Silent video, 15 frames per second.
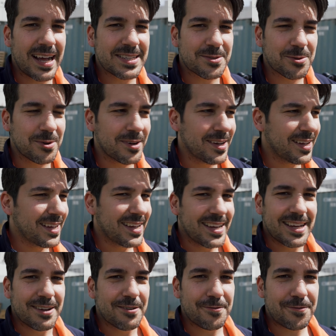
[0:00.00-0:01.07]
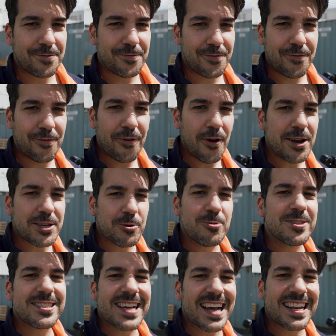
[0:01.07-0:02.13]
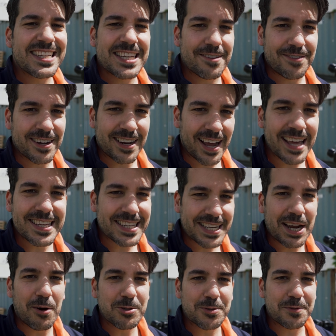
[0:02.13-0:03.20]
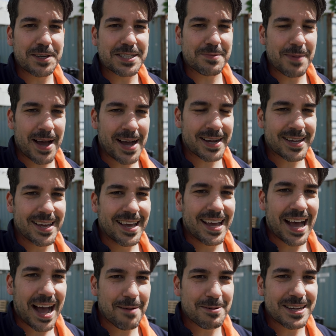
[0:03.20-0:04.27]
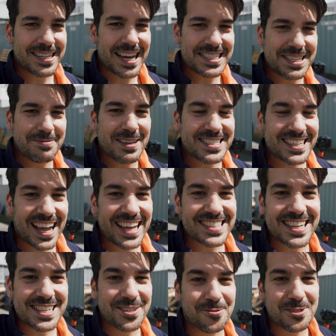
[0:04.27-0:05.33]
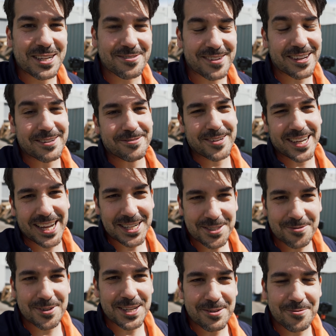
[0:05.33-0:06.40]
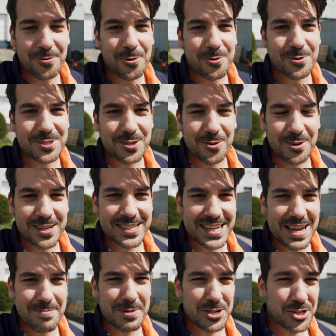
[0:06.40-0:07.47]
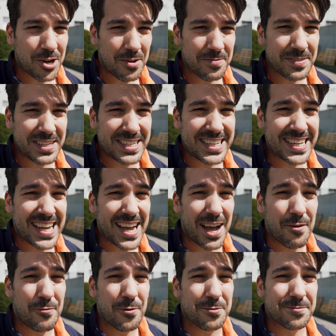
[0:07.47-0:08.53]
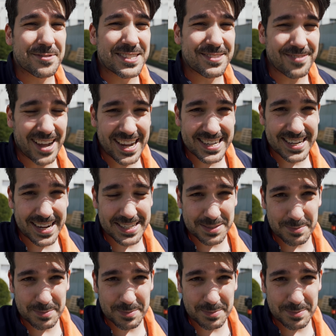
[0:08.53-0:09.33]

also völlig unsachlicher Vergleich, genauso wie ich es mag. Aber die A7 S3 ist halt eine gute Referenz für den Fokus und äh, mal schauen, wie die GH5 II da jetzt